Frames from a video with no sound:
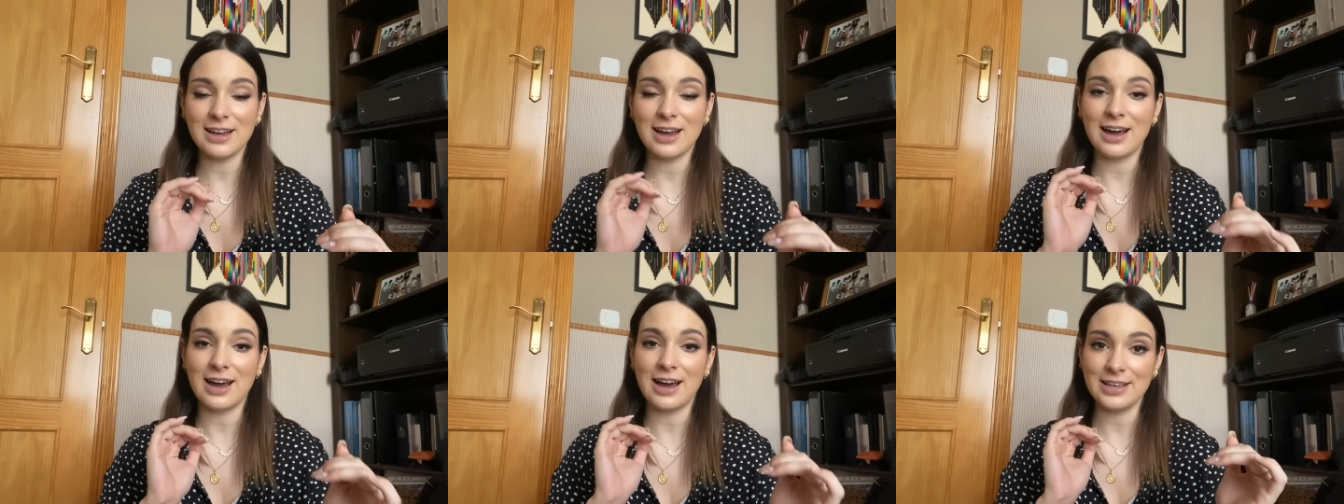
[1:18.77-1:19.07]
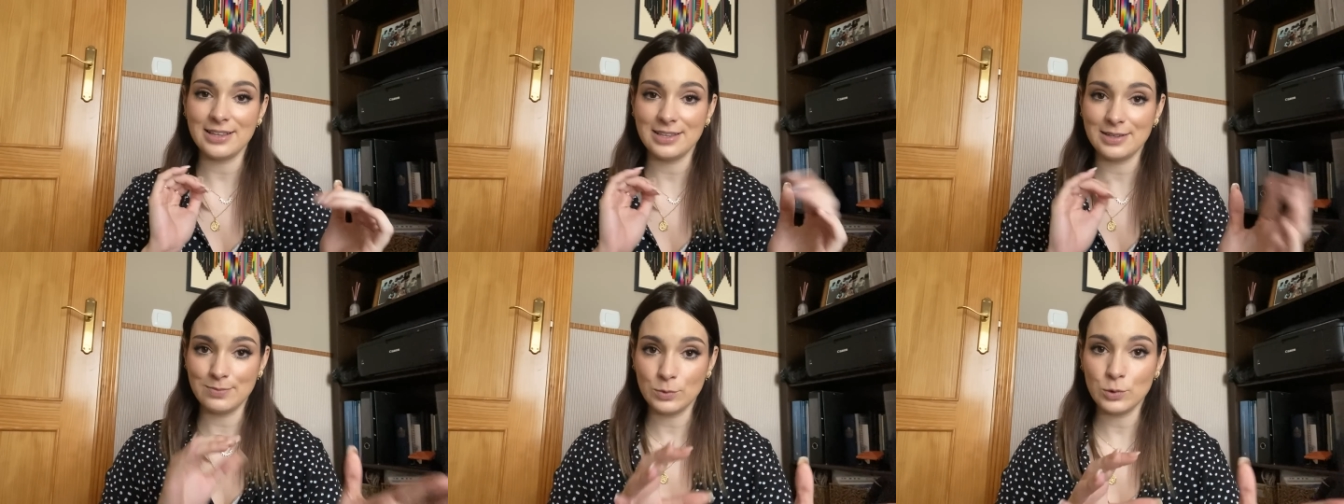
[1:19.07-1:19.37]
a
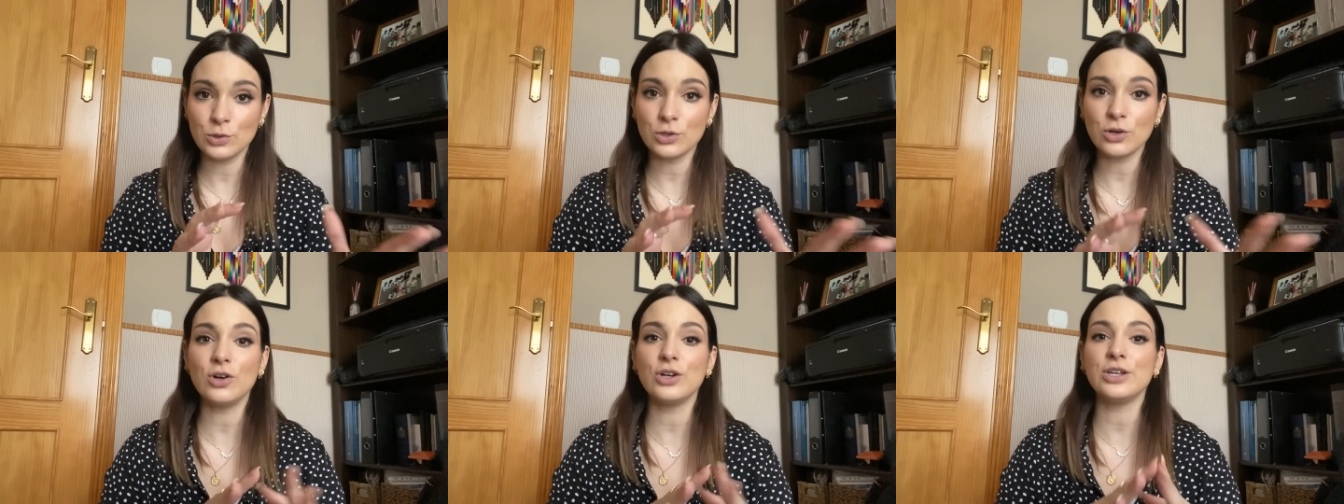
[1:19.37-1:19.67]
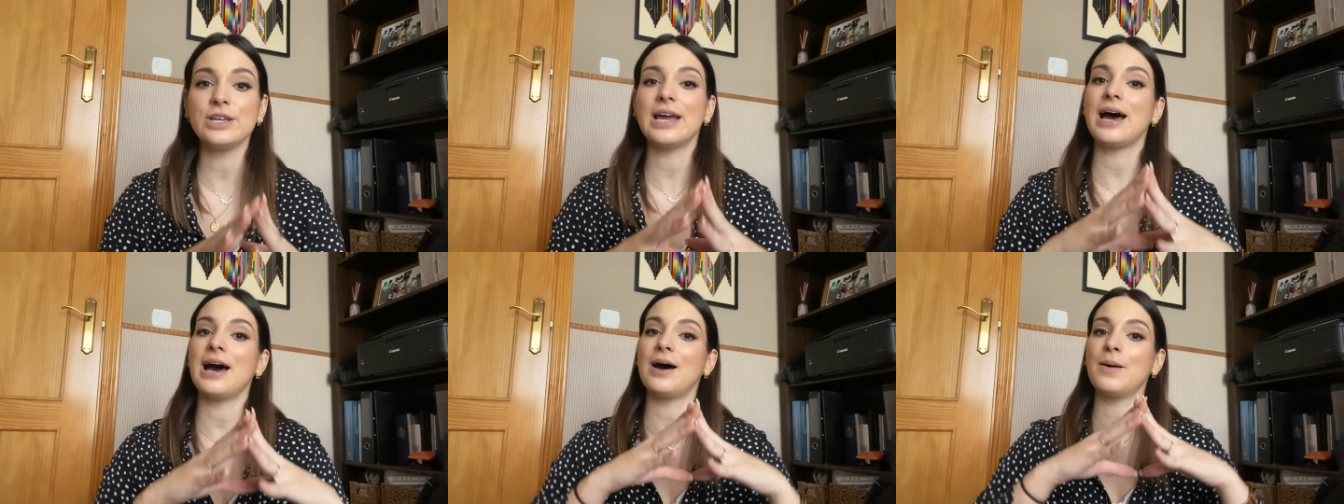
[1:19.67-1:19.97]
Edimburgo,
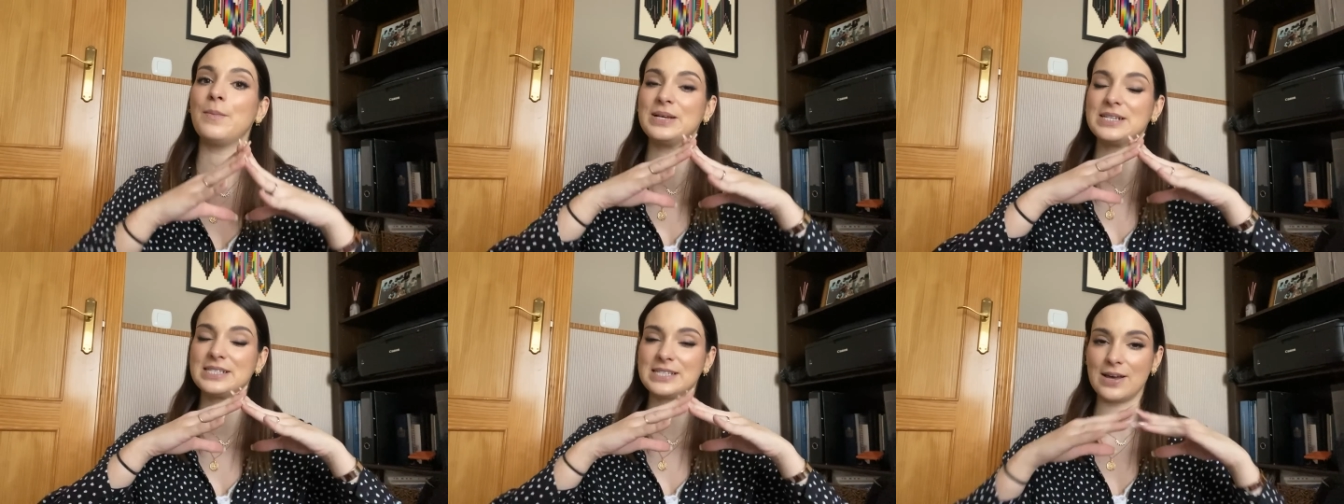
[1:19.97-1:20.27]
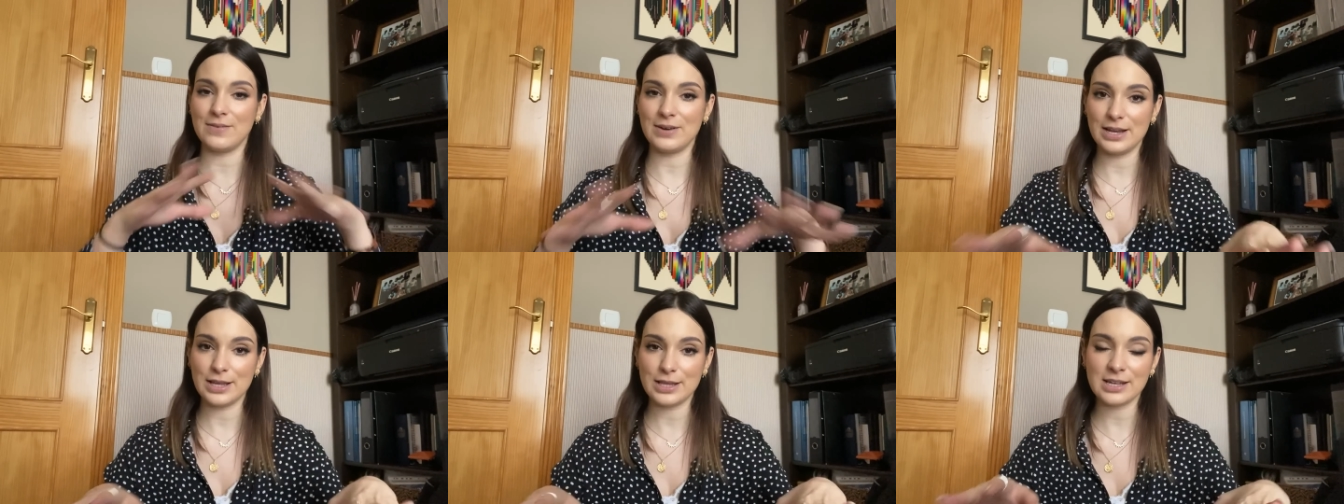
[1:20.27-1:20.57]
ya me
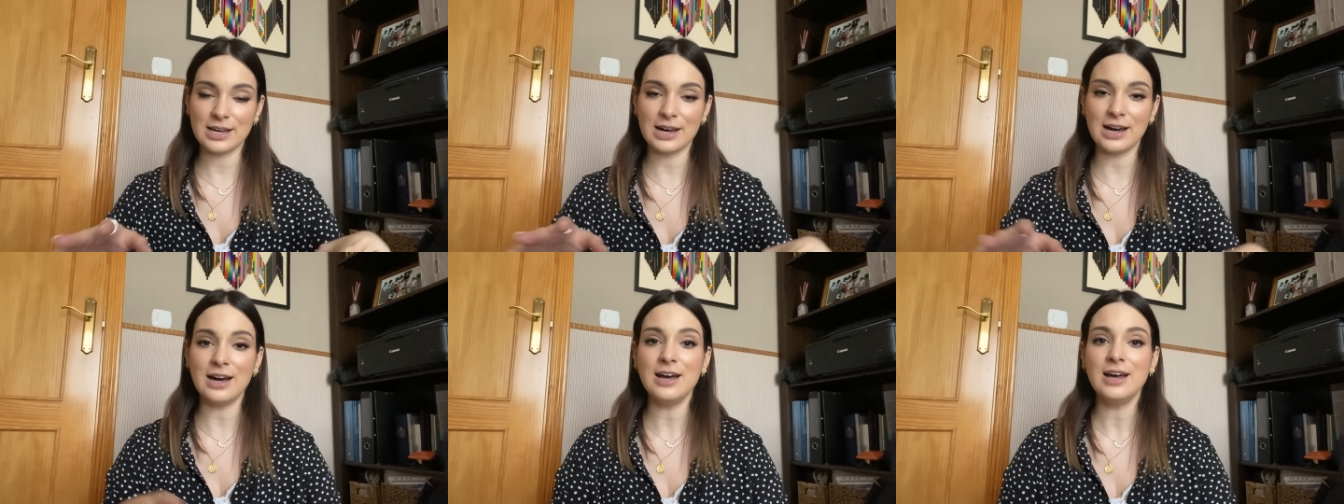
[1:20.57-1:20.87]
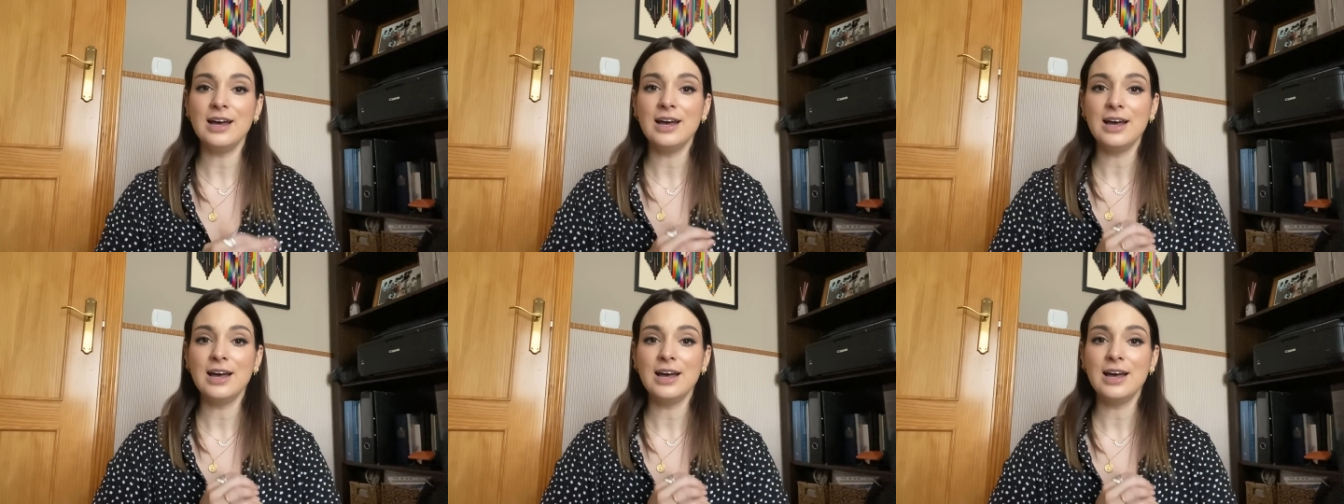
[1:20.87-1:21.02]
establezca,